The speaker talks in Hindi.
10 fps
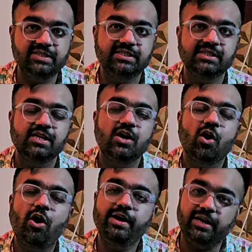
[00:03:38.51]
और
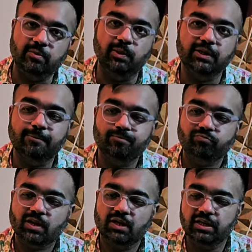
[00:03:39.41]
नेटवर्क ये
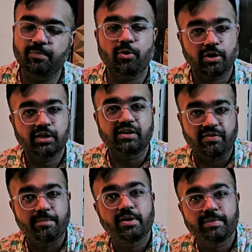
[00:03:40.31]
प्रोडक्ट नवंबर में
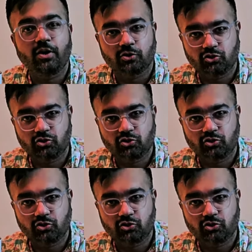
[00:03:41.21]
लॉन्च हुआ है